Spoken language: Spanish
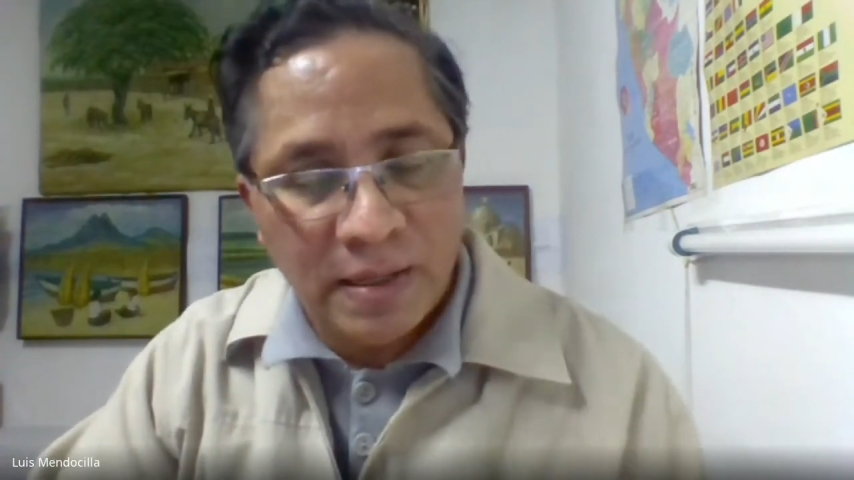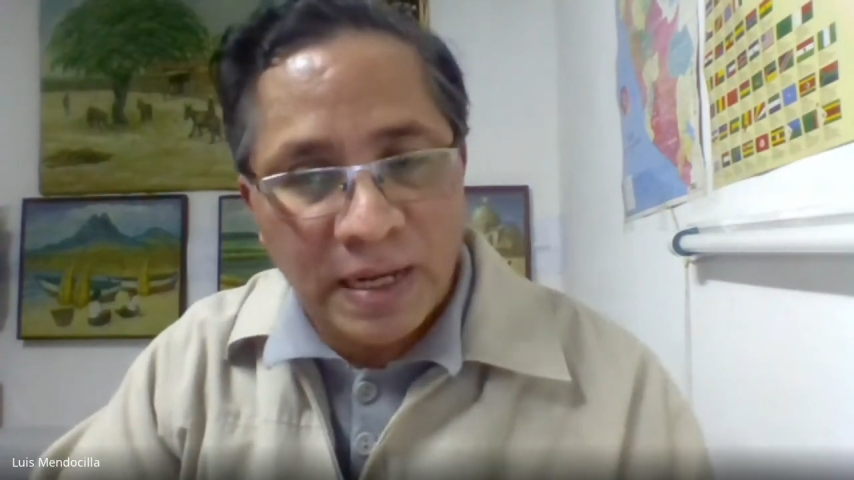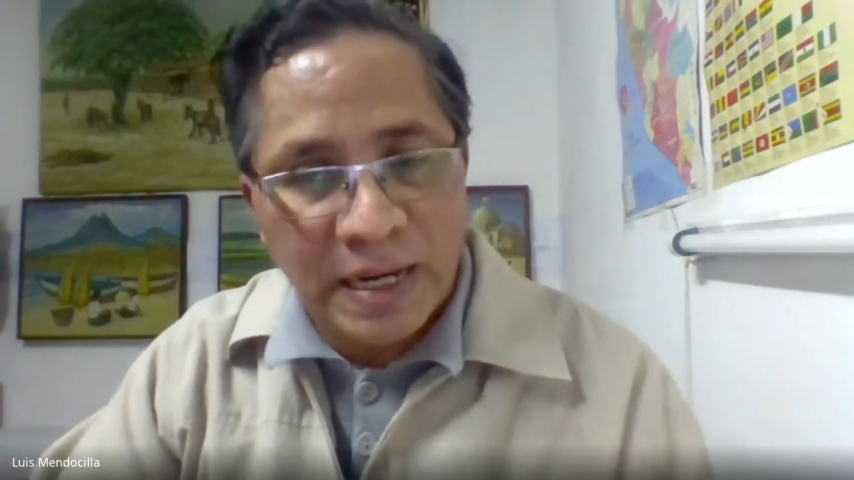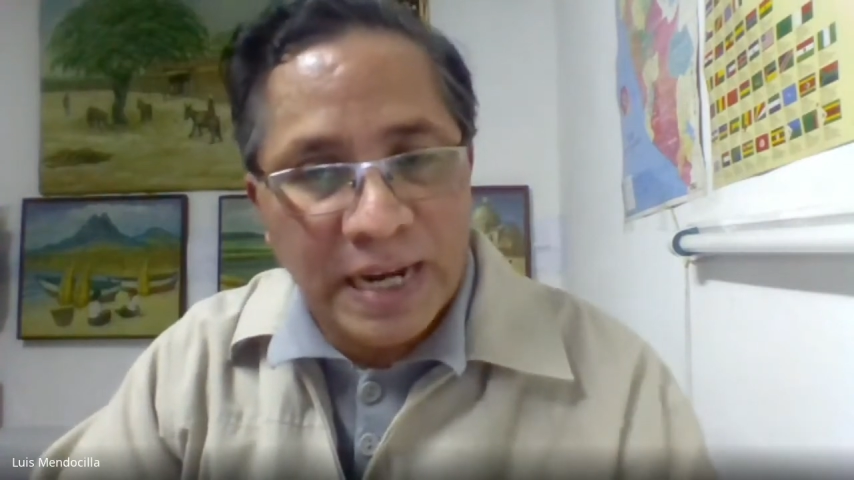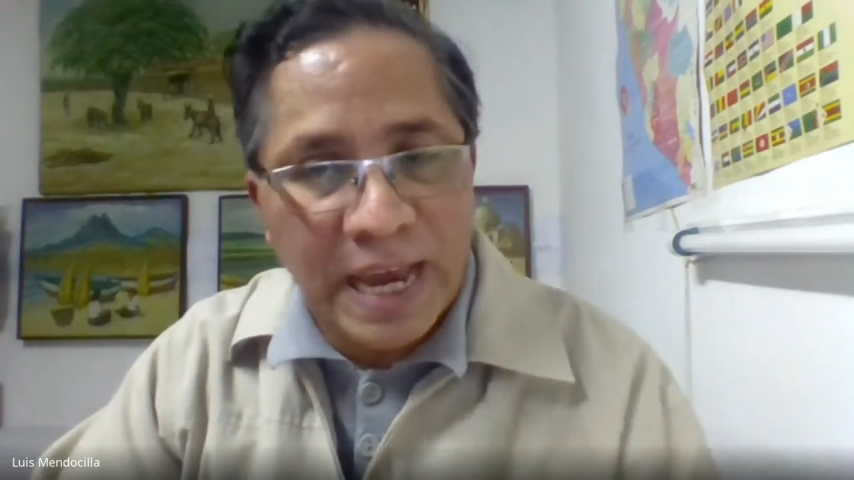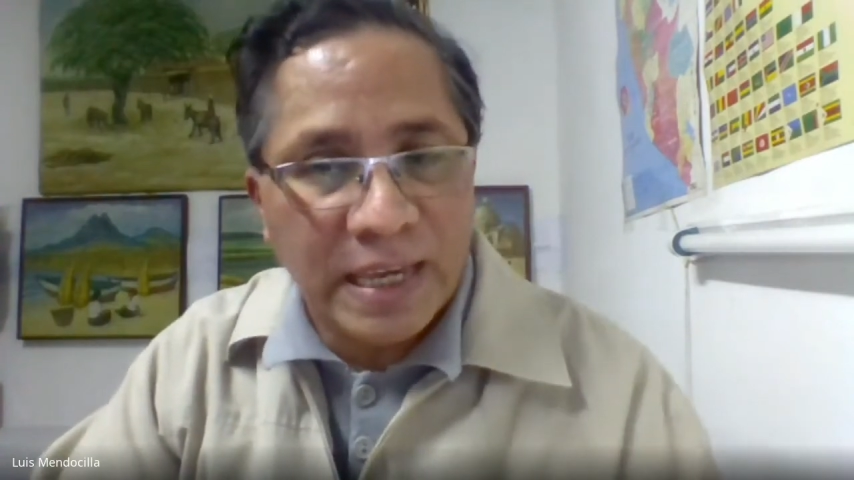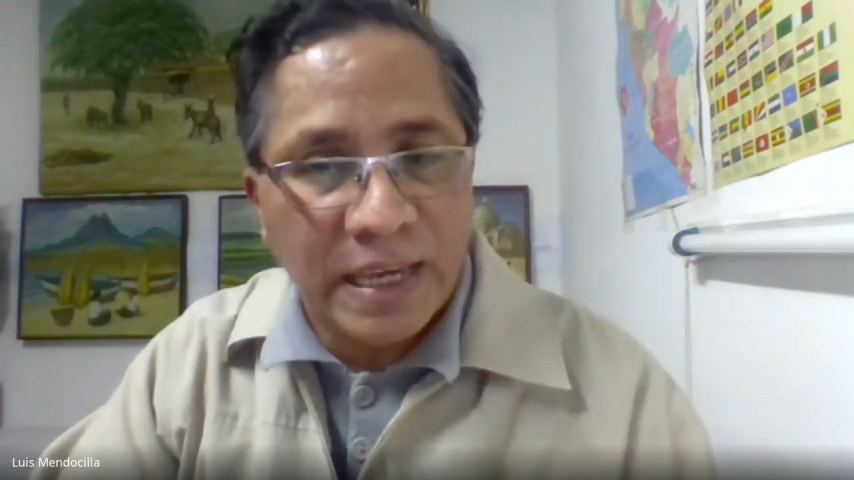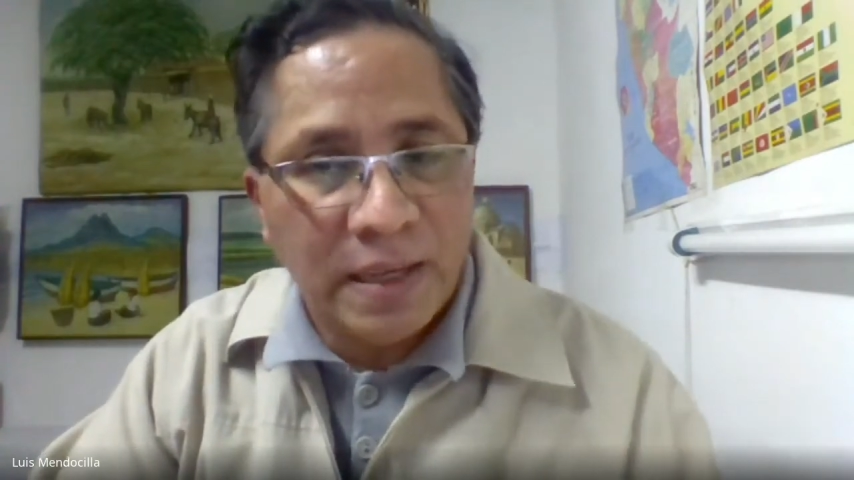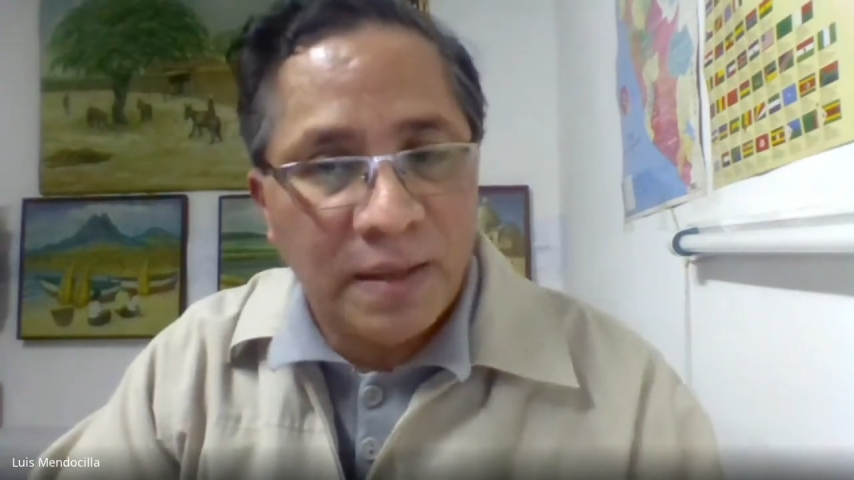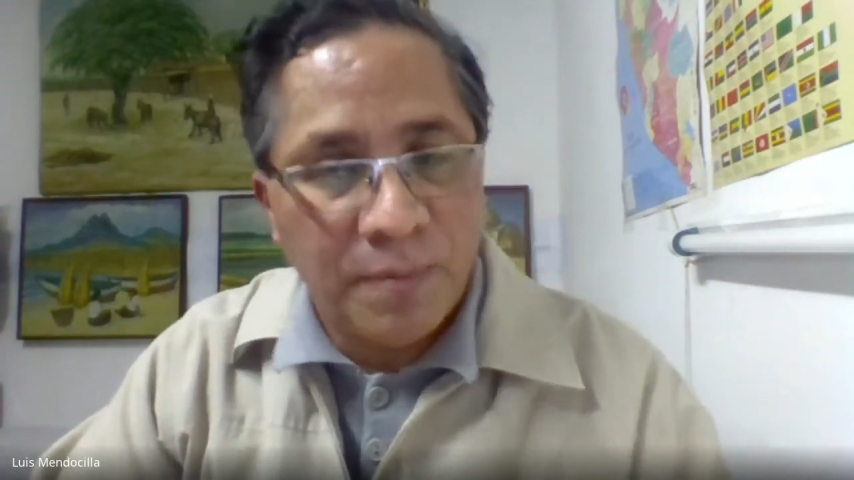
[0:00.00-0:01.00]

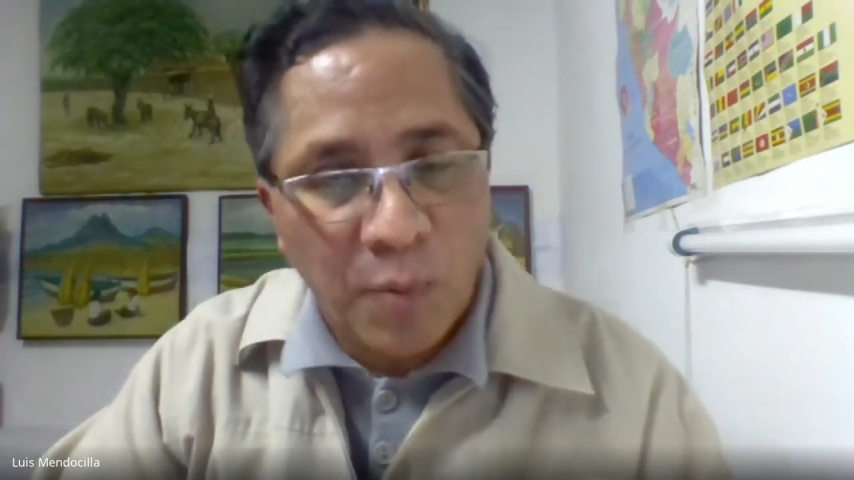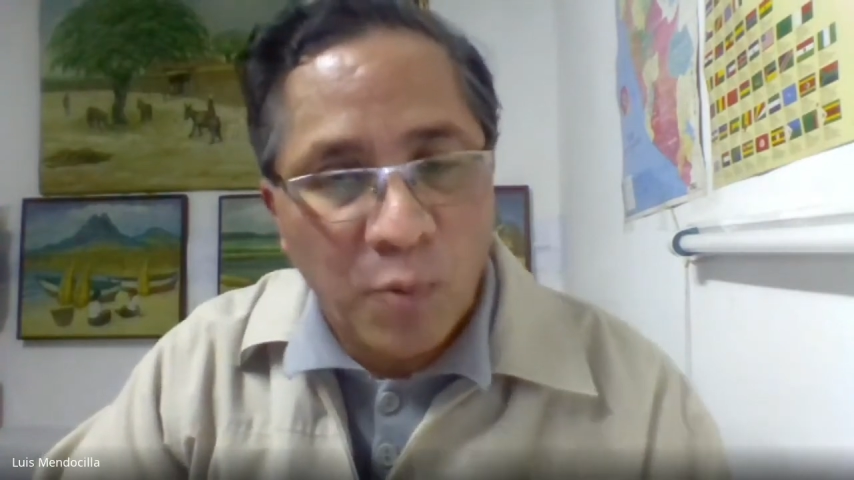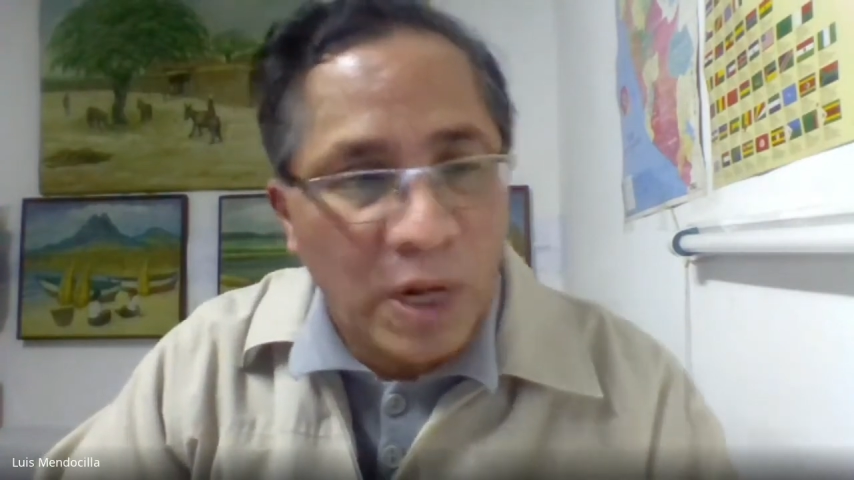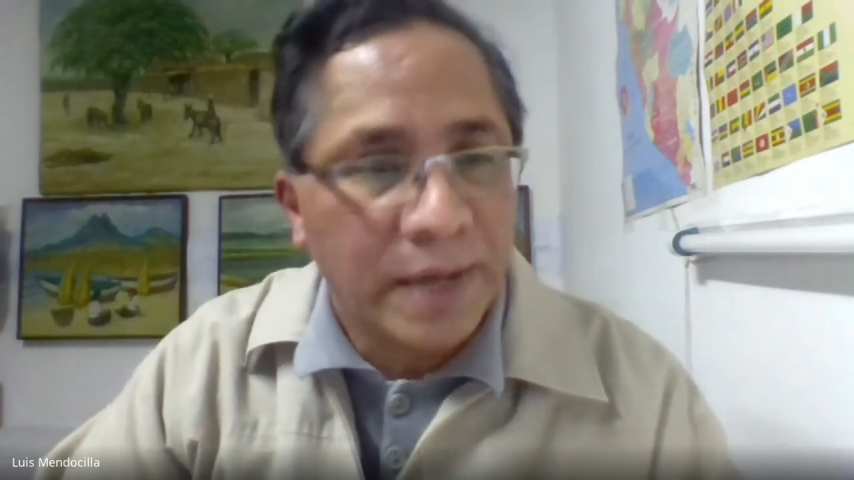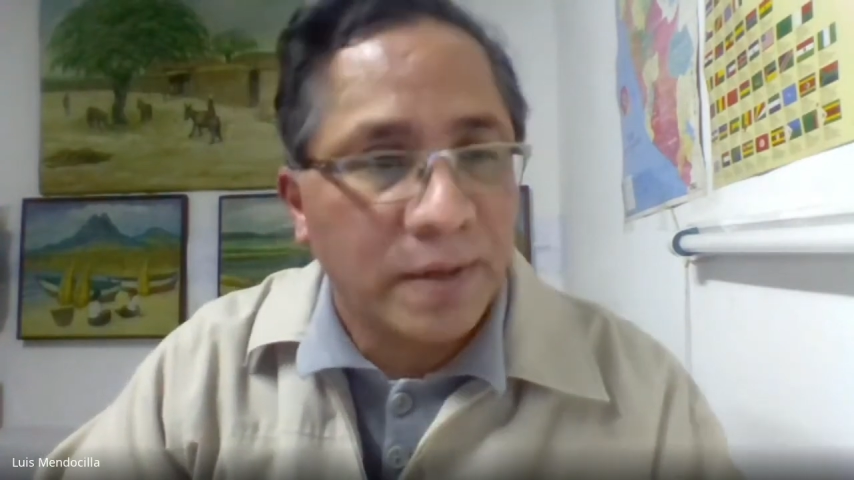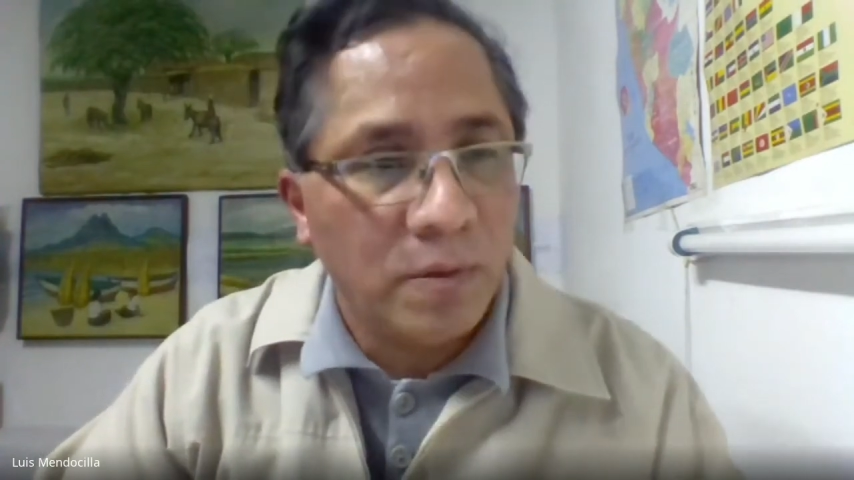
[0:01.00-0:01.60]
anclaje eh, popular,